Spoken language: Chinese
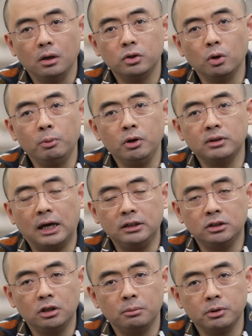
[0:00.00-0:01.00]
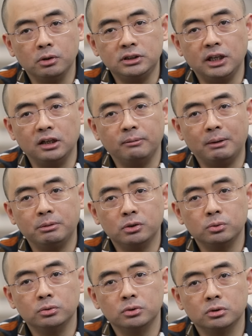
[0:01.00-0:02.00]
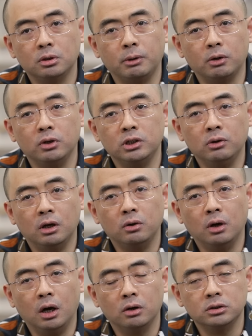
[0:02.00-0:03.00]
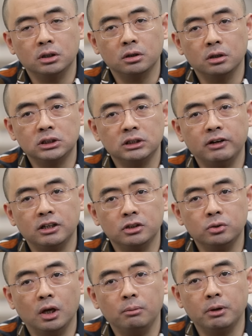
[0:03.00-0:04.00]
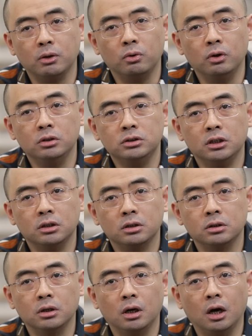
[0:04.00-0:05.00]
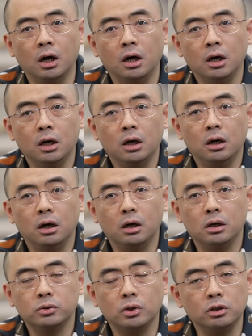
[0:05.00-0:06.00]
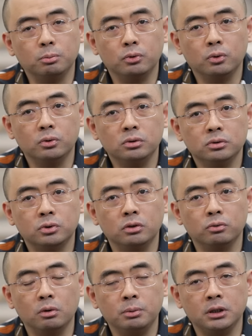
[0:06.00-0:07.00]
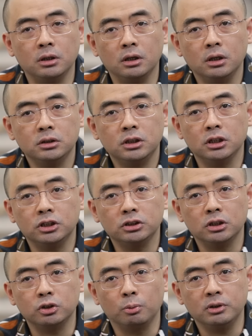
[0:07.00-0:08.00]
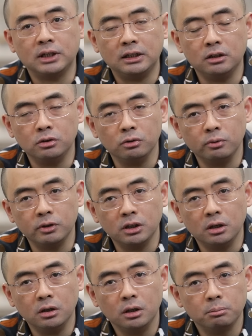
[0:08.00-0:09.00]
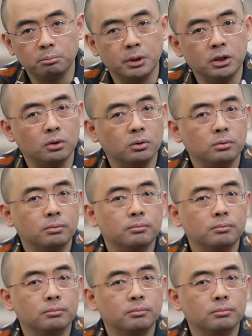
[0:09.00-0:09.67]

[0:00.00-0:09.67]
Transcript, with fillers: 有没有拿这事儿，比如说写一个白皮书，就是说美国一月六号这个侵犯人权、美国这个呃选举不公、选举作弊的这个事情，有没有拿这个事儿做文章？没有。